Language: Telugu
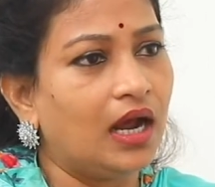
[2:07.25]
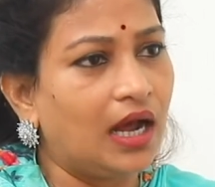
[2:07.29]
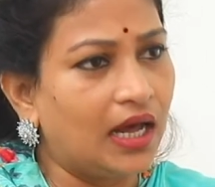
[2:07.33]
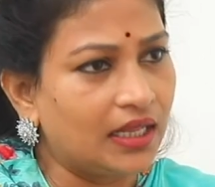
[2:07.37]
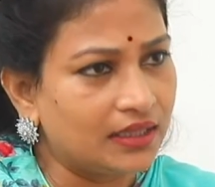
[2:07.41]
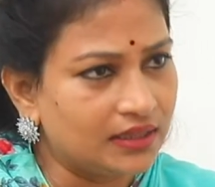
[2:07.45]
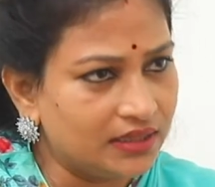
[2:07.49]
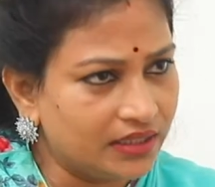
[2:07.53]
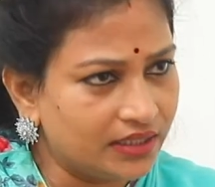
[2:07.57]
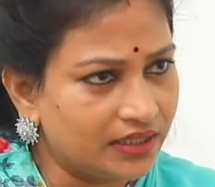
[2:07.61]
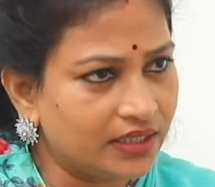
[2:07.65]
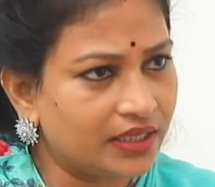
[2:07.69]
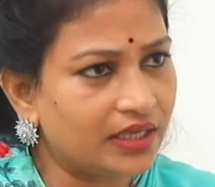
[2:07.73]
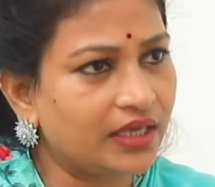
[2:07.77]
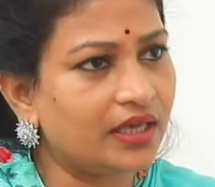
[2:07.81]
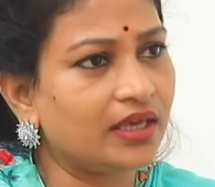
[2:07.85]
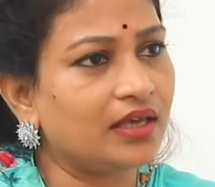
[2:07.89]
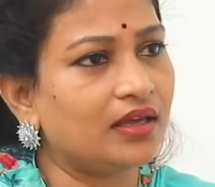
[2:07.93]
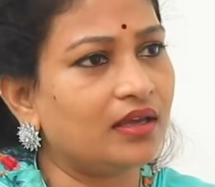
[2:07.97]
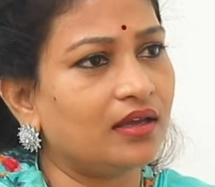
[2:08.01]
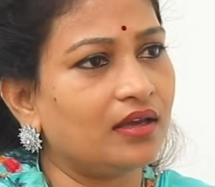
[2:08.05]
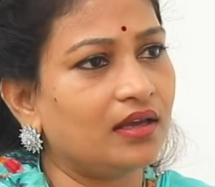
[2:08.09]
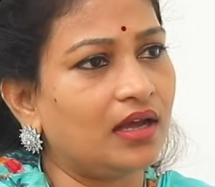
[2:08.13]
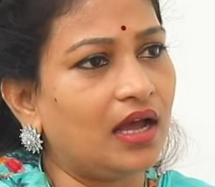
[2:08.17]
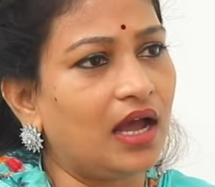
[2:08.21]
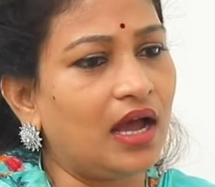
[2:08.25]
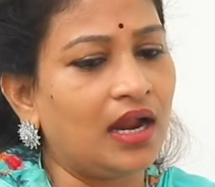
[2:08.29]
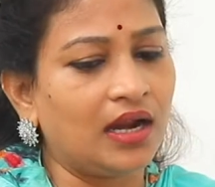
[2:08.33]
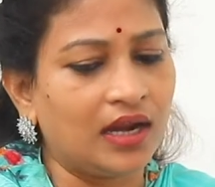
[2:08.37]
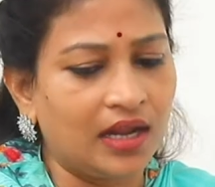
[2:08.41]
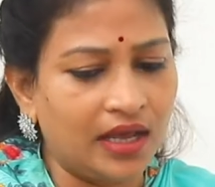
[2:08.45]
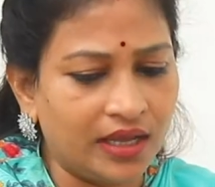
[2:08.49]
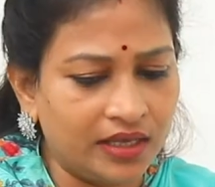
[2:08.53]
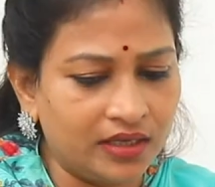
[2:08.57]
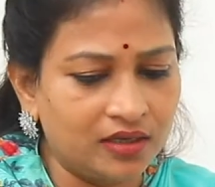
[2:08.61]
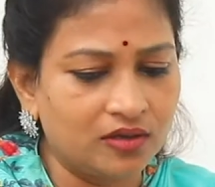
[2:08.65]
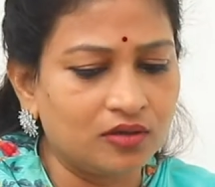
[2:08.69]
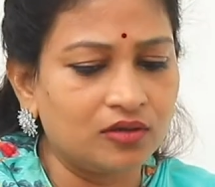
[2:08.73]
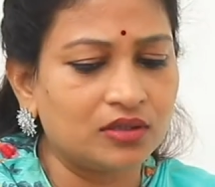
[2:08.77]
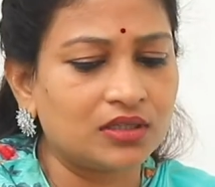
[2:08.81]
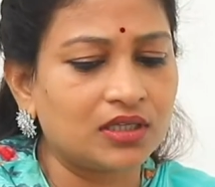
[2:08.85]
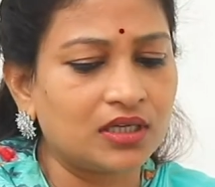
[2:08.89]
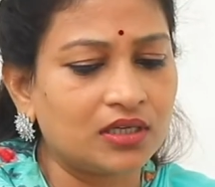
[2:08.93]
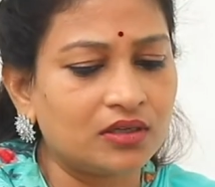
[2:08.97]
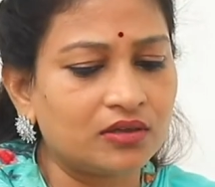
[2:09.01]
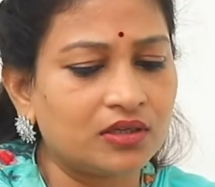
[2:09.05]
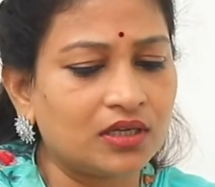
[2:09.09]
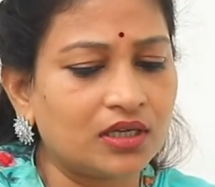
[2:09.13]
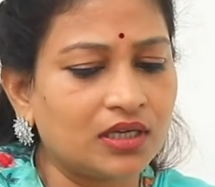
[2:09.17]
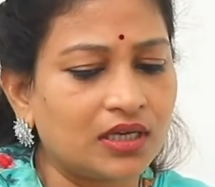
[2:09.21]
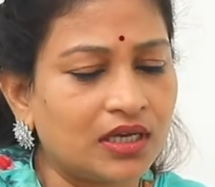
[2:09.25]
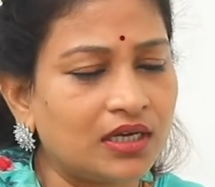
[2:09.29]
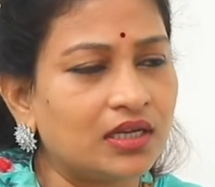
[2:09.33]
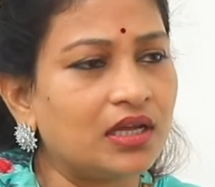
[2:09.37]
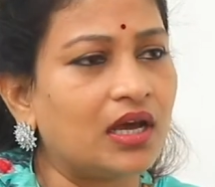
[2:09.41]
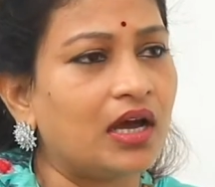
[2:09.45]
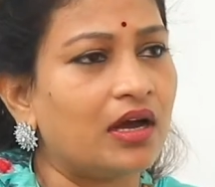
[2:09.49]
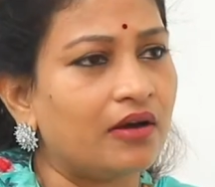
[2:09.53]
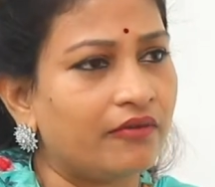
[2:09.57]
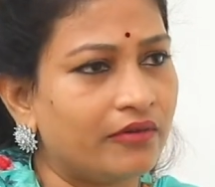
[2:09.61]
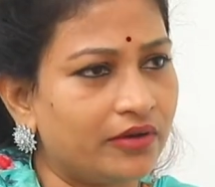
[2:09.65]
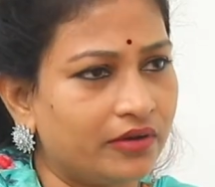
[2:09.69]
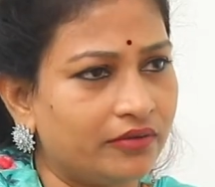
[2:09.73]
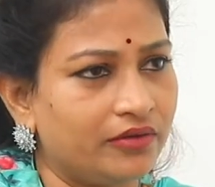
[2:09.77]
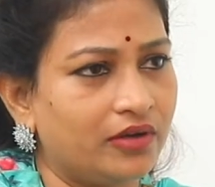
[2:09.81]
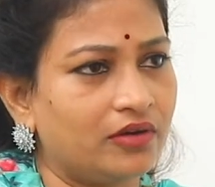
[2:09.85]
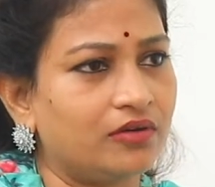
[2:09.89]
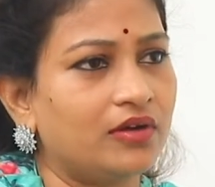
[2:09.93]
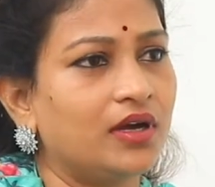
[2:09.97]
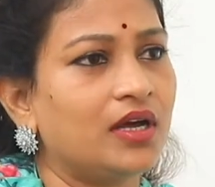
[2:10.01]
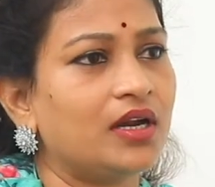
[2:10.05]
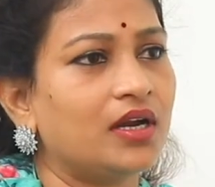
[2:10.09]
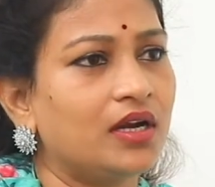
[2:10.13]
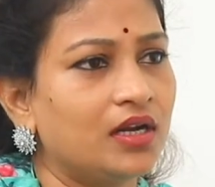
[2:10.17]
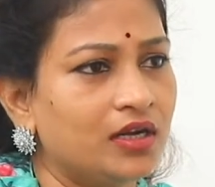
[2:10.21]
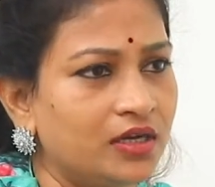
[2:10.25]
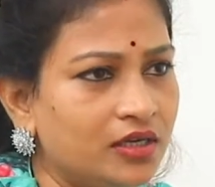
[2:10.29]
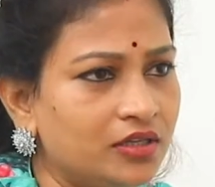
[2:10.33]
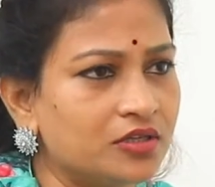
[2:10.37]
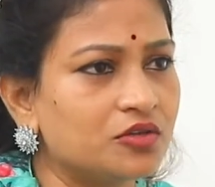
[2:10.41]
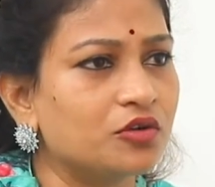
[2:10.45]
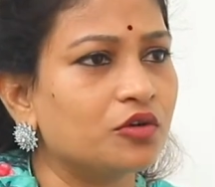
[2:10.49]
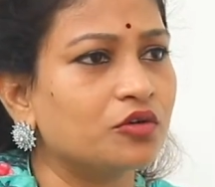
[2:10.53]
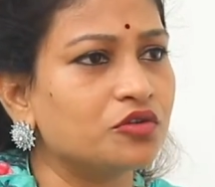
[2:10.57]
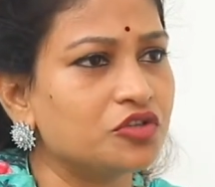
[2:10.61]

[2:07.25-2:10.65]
అందుకే ఆ నాయకుల తరగా కానీ ఆ వ్యవహారాలన్నీ